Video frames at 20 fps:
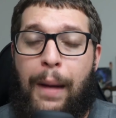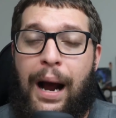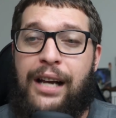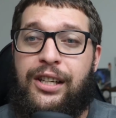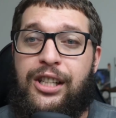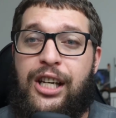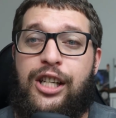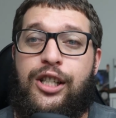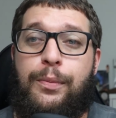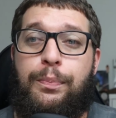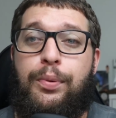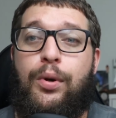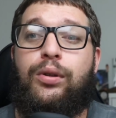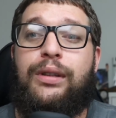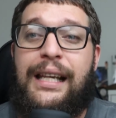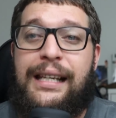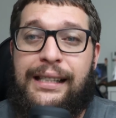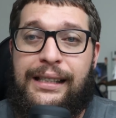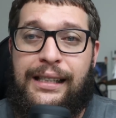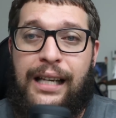magia de
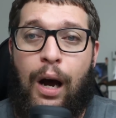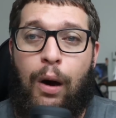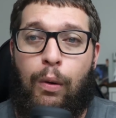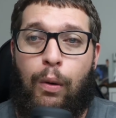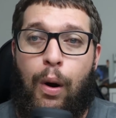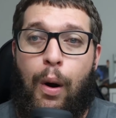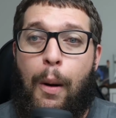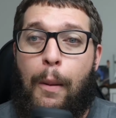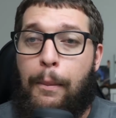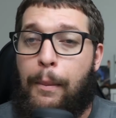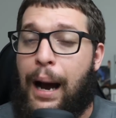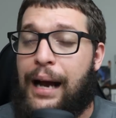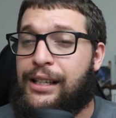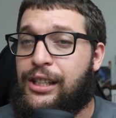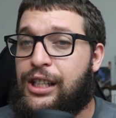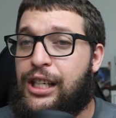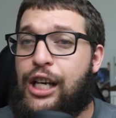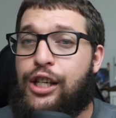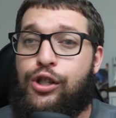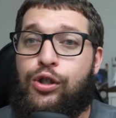proteção,
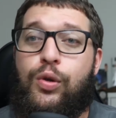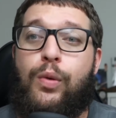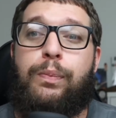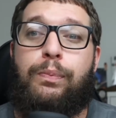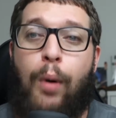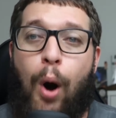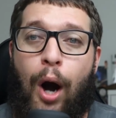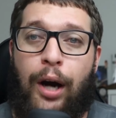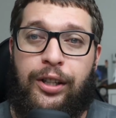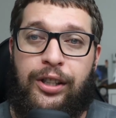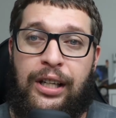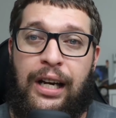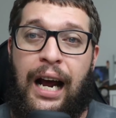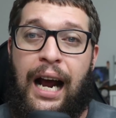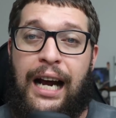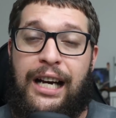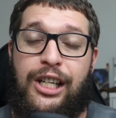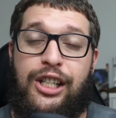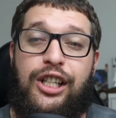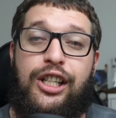magia de suporte.
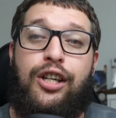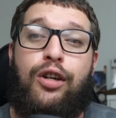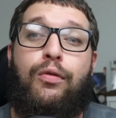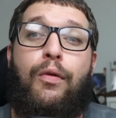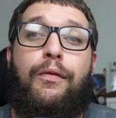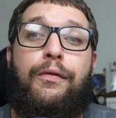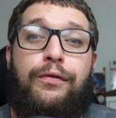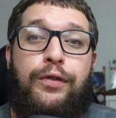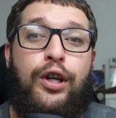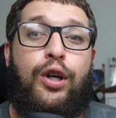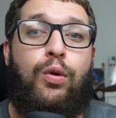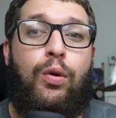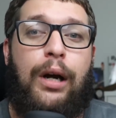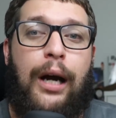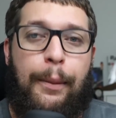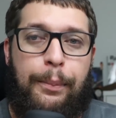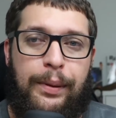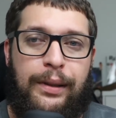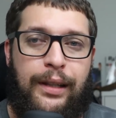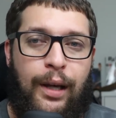A gente não viu o
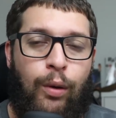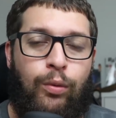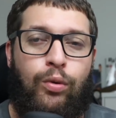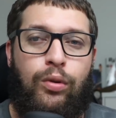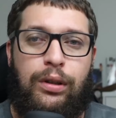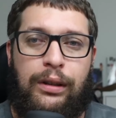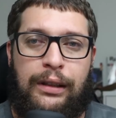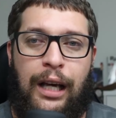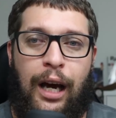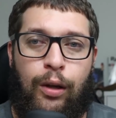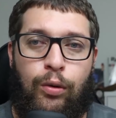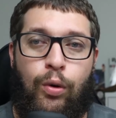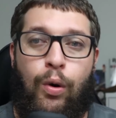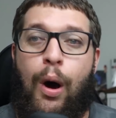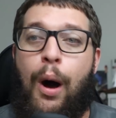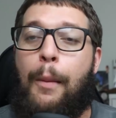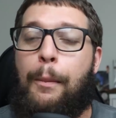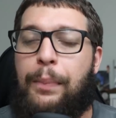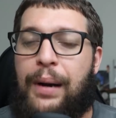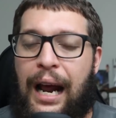capitão lutando
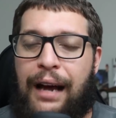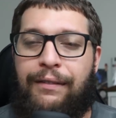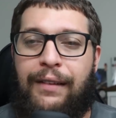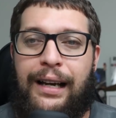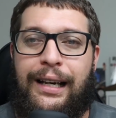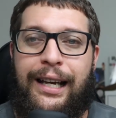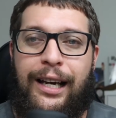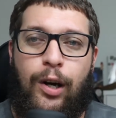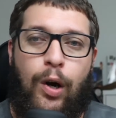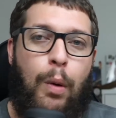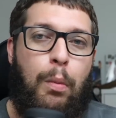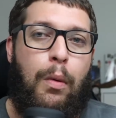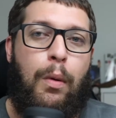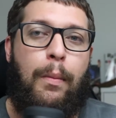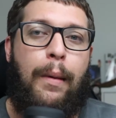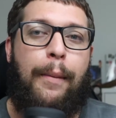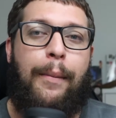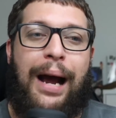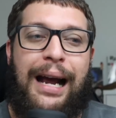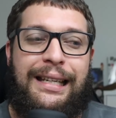pra valer como
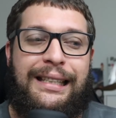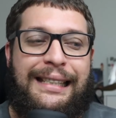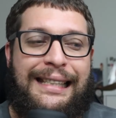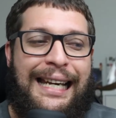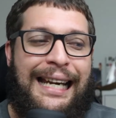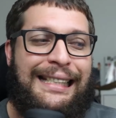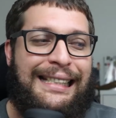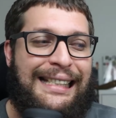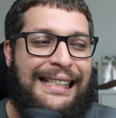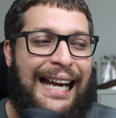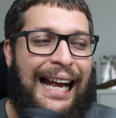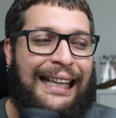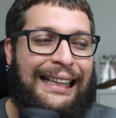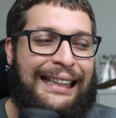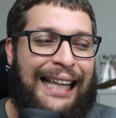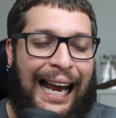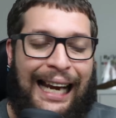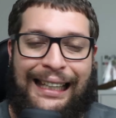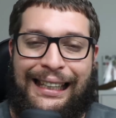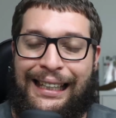uma magia de
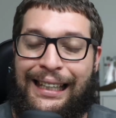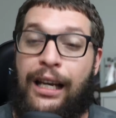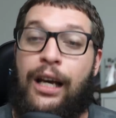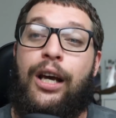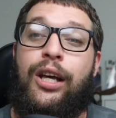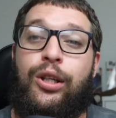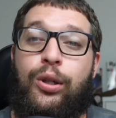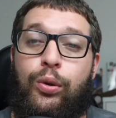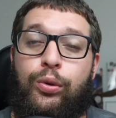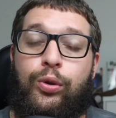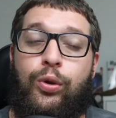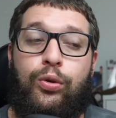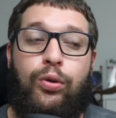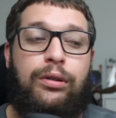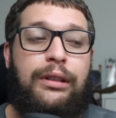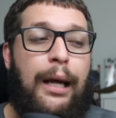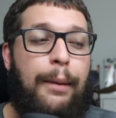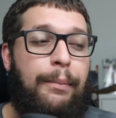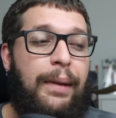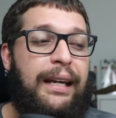ataque. E o Yuno
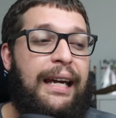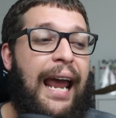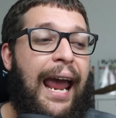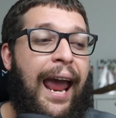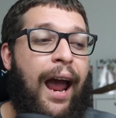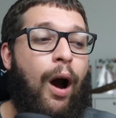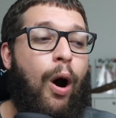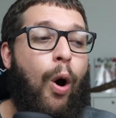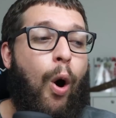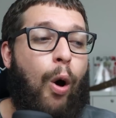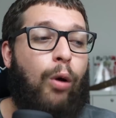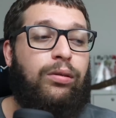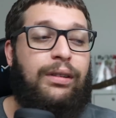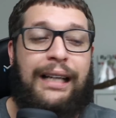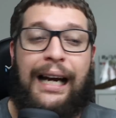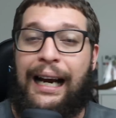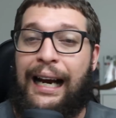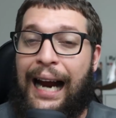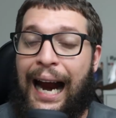também é outra